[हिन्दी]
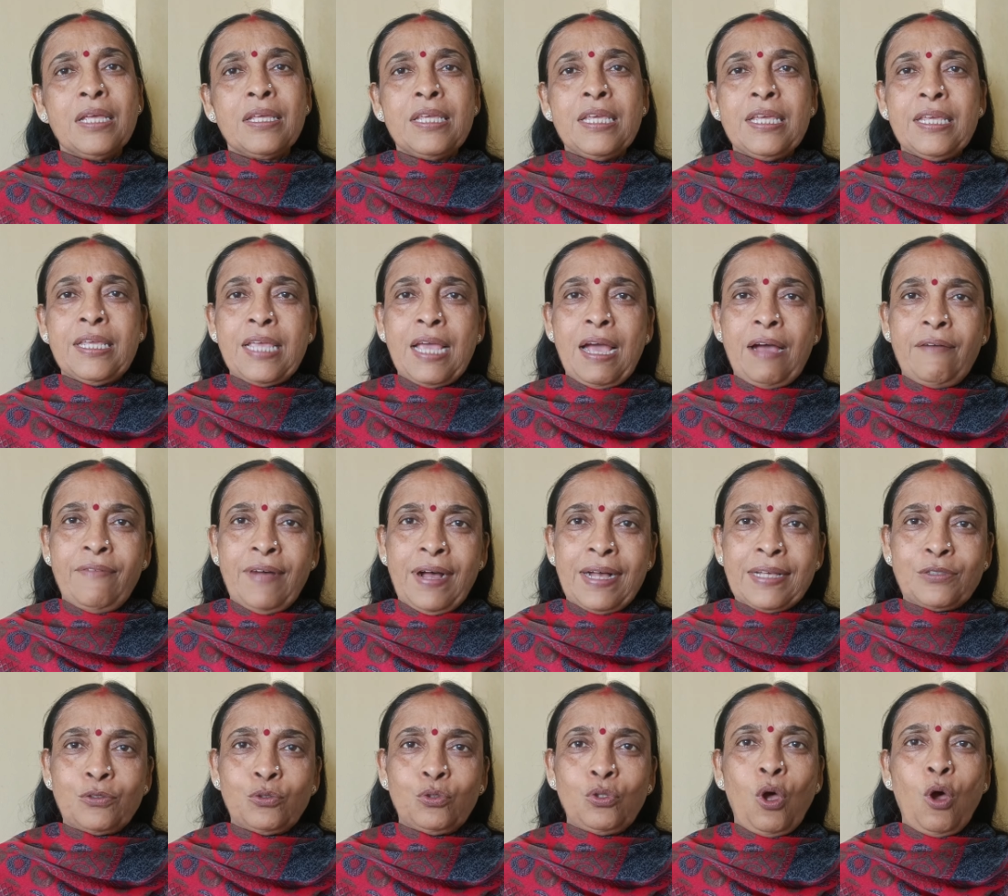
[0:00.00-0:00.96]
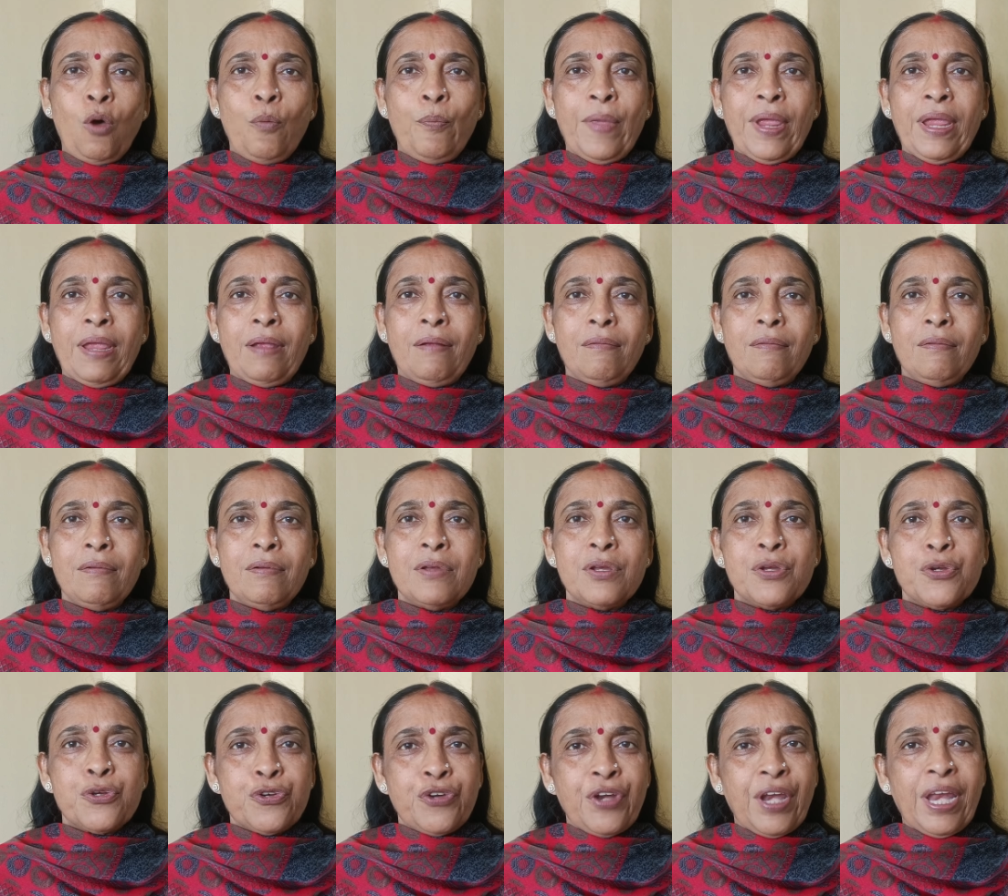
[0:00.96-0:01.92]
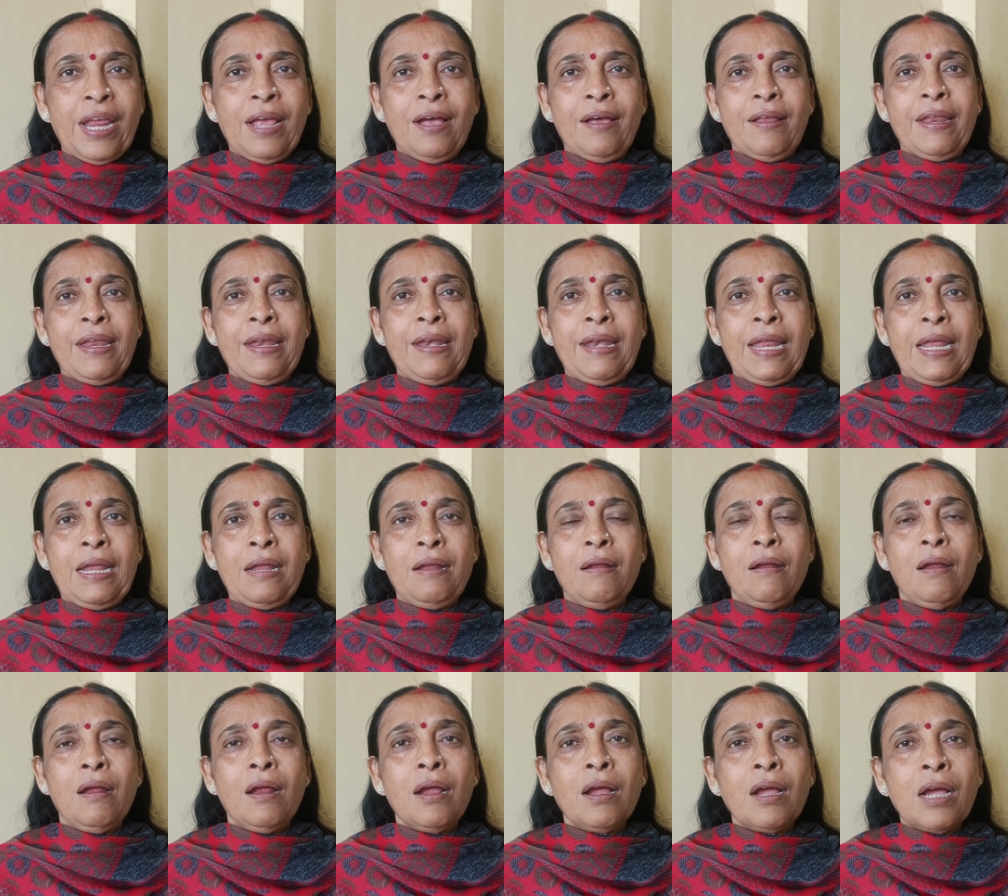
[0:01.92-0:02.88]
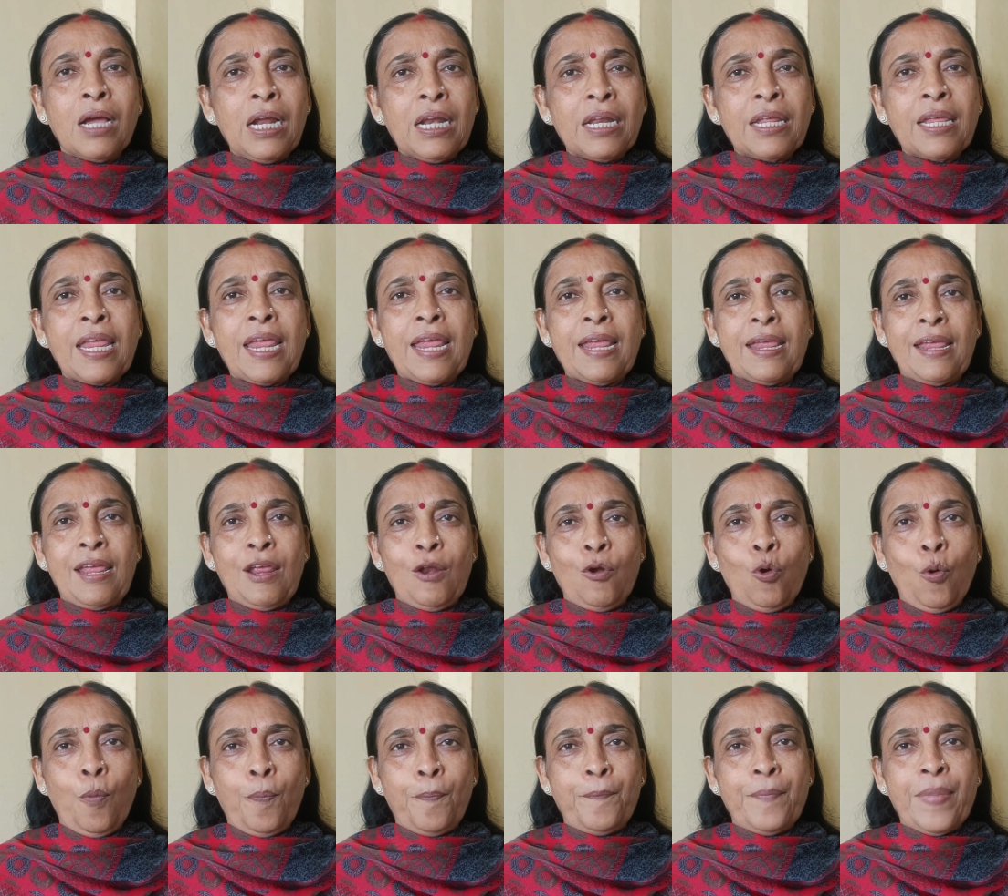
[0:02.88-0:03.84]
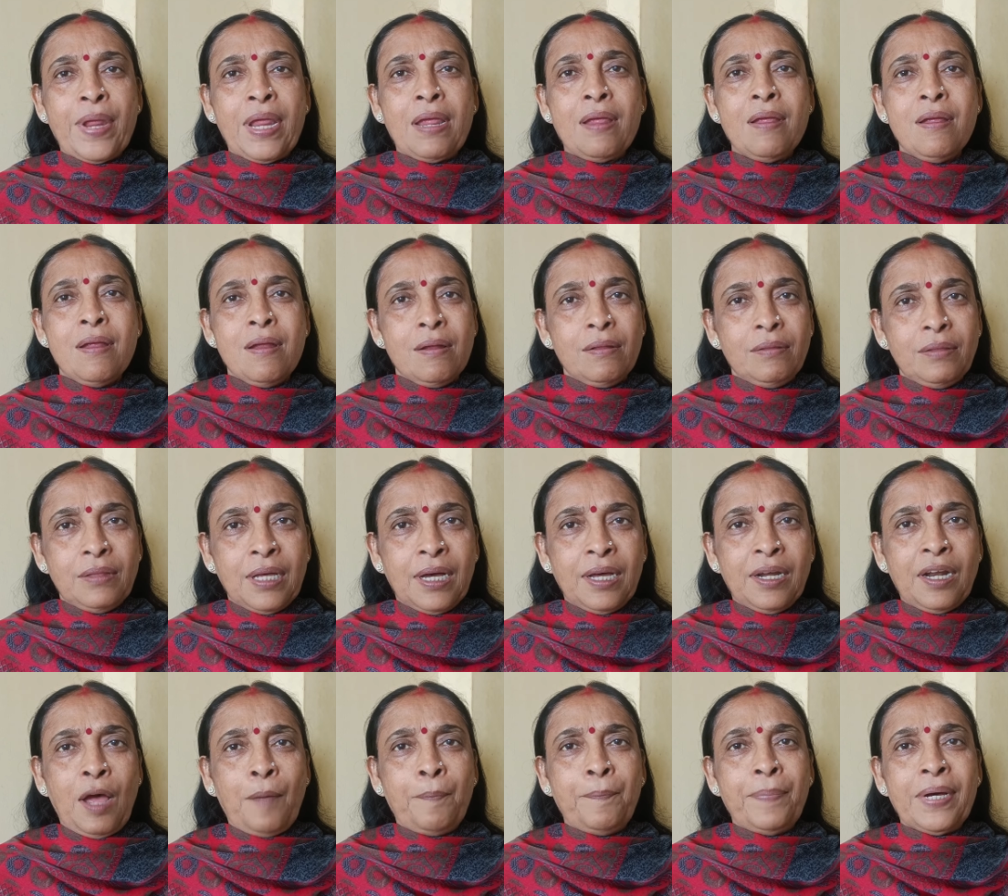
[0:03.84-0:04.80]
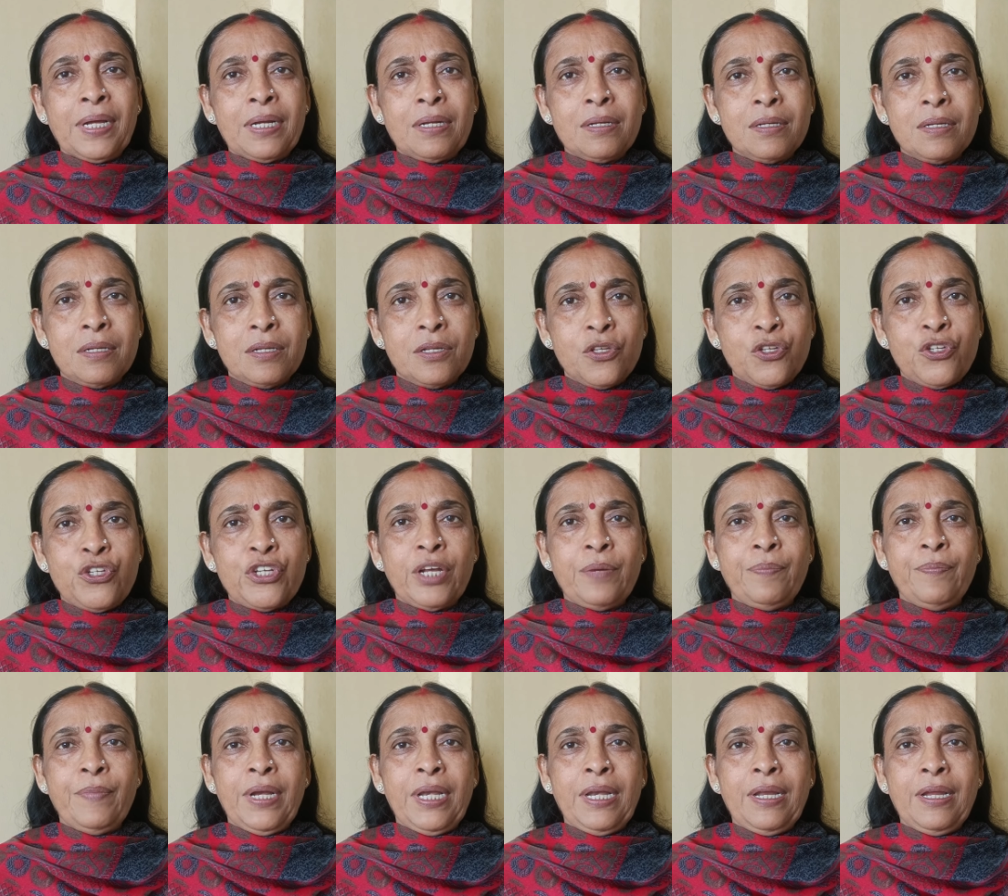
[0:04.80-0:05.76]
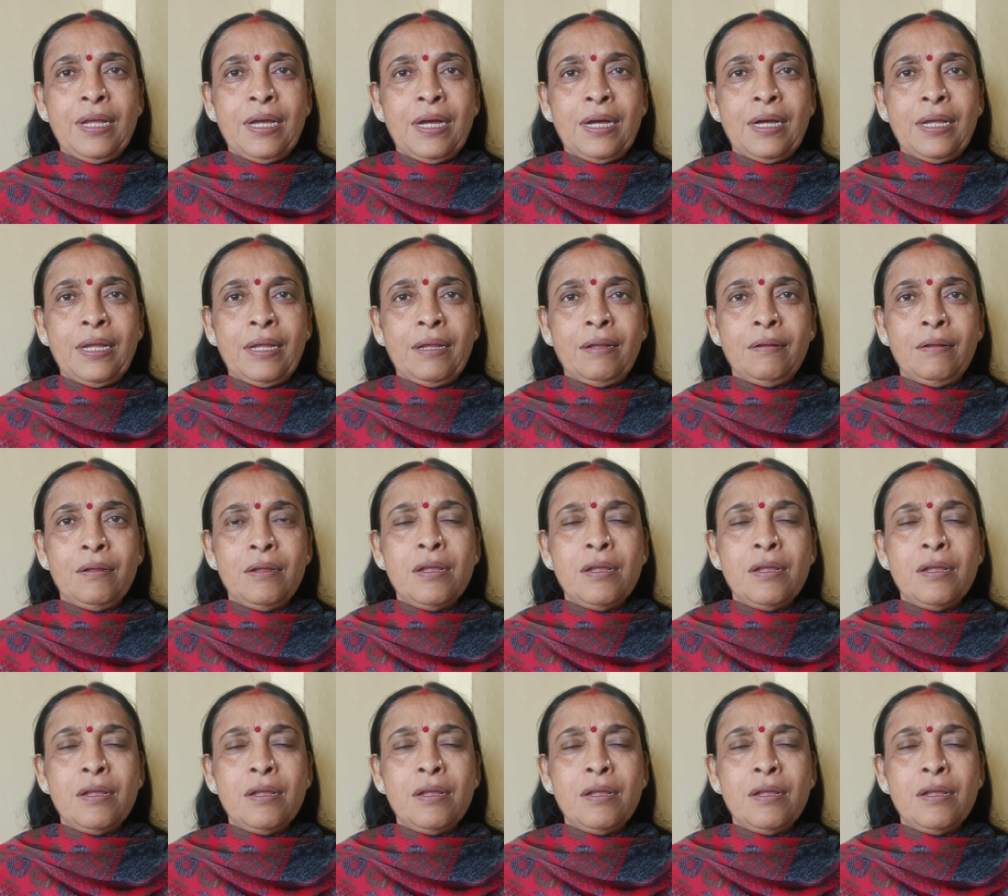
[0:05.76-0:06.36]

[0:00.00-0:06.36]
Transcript: कि क्या वास्तव में श्रीहरि ने कलकी के रूप में धरा पर जन्म लिया है